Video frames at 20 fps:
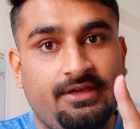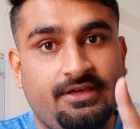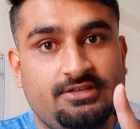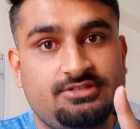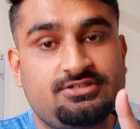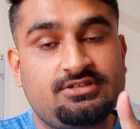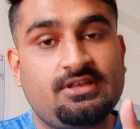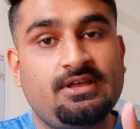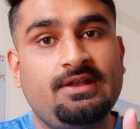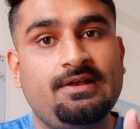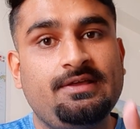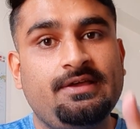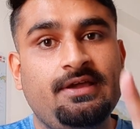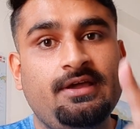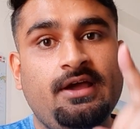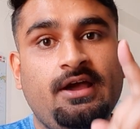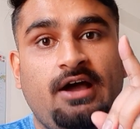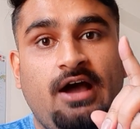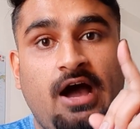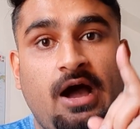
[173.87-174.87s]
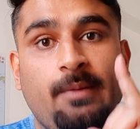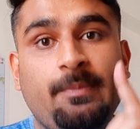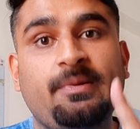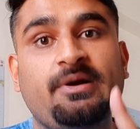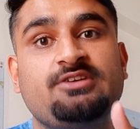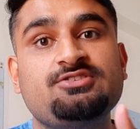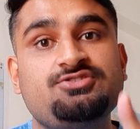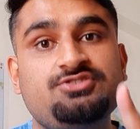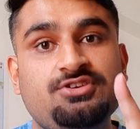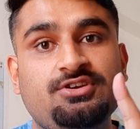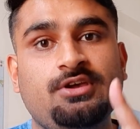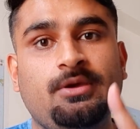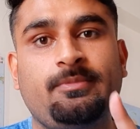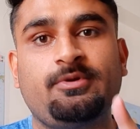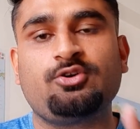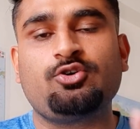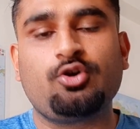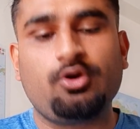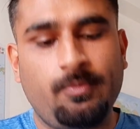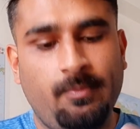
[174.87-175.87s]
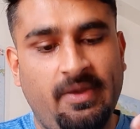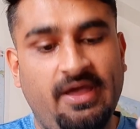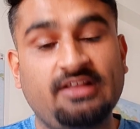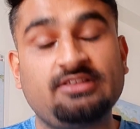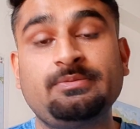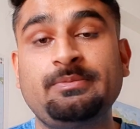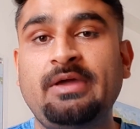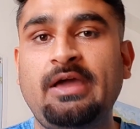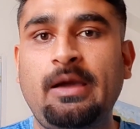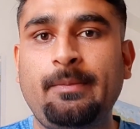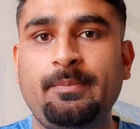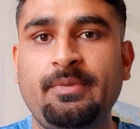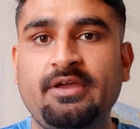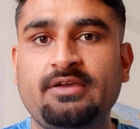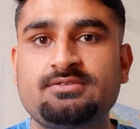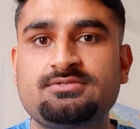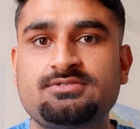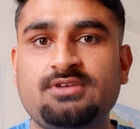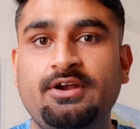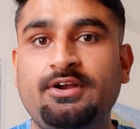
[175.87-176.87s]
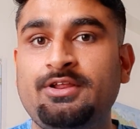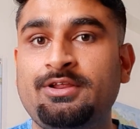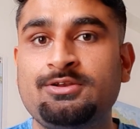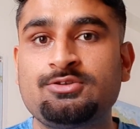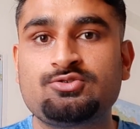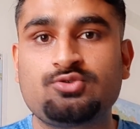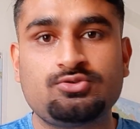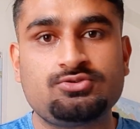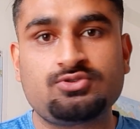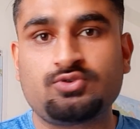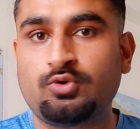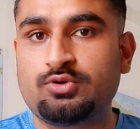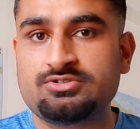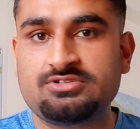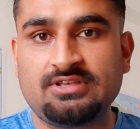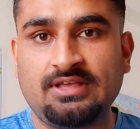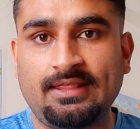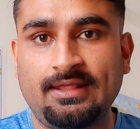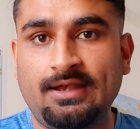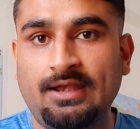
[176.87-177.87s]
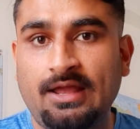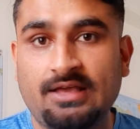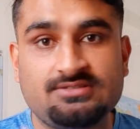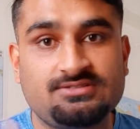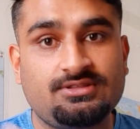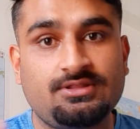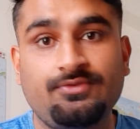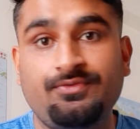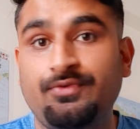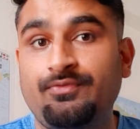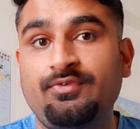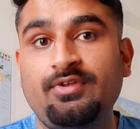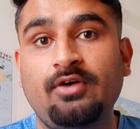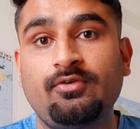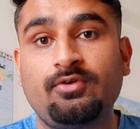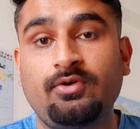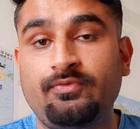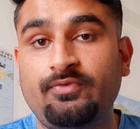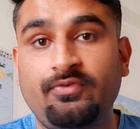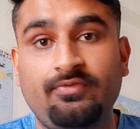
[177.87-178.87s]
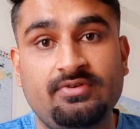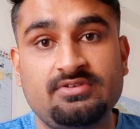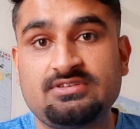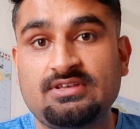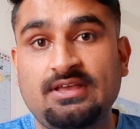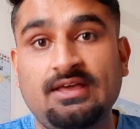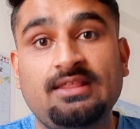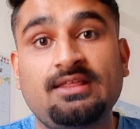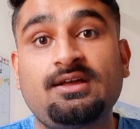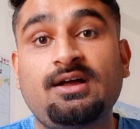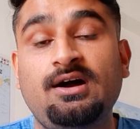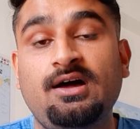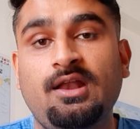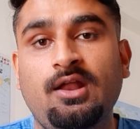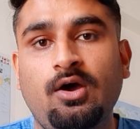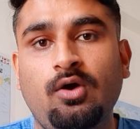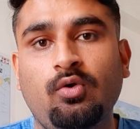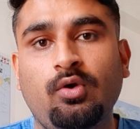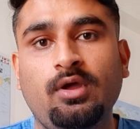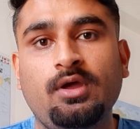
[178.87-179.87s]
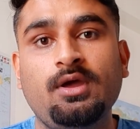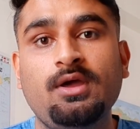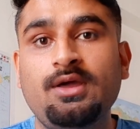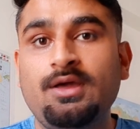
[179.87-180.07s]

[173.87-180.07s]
इसके लिए आपका जी में क्योंकि मैथ में आप एक सर्टेन स्कोर से ज़्यादा नहीं ला सकते फिफ्टी आउट ऑफ फिफ्टी से ज़्यादा कहाँ लाओगे